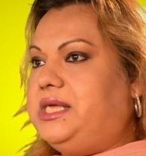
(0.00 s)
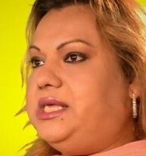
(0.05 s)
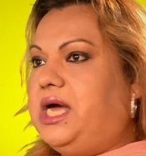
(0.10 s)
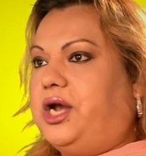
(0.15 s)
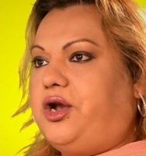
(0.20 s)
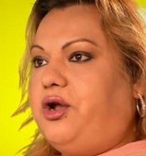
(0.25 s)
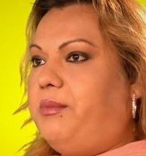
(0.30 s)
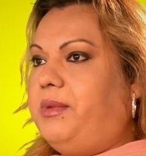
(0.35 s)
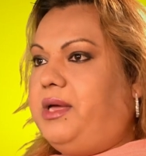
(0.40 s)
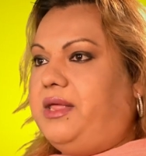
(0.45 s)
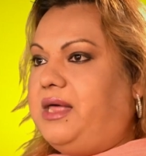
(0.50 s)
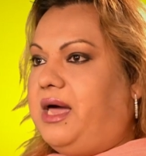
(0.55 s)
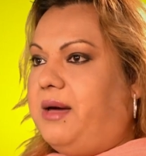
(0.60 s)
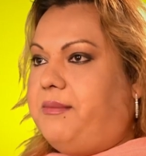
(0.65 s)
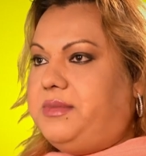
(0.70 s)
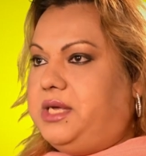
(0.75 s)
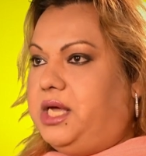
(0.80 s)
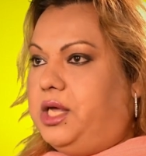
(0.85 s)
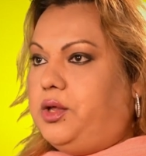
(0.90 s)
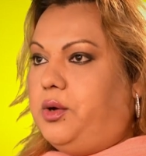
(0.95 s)
ya no me da
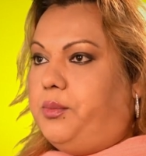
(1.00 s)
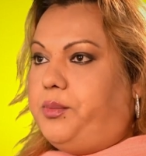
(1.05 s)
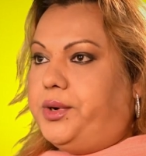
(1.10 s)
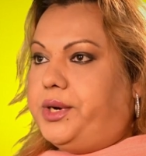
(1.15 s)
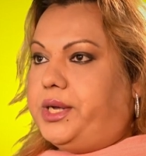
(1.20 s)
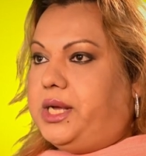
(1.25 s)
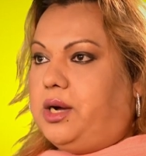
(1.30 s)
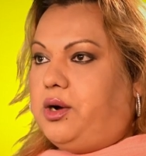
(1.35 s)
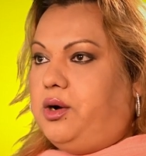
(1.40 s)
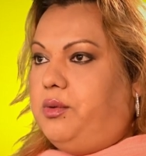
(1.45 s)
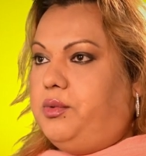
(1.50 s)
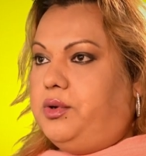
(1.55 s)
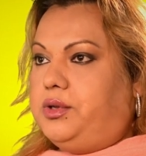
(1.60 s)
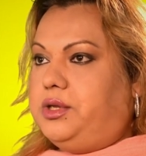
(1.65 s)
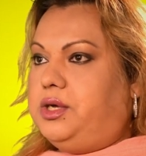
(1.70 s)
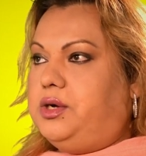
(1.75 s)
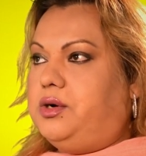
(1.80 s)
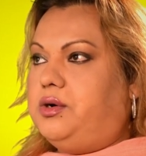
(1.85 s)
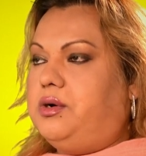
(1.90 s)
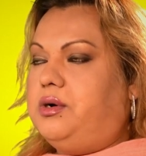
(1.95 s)
miedo porque como
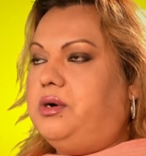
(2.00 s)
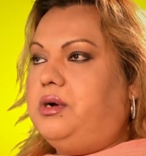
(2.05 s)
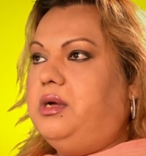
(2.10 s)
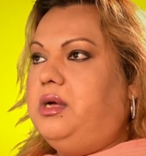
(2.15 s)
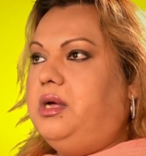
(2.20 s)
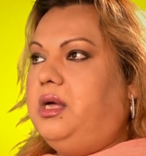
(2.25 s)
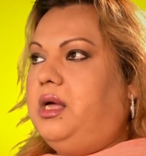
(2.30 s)
digo,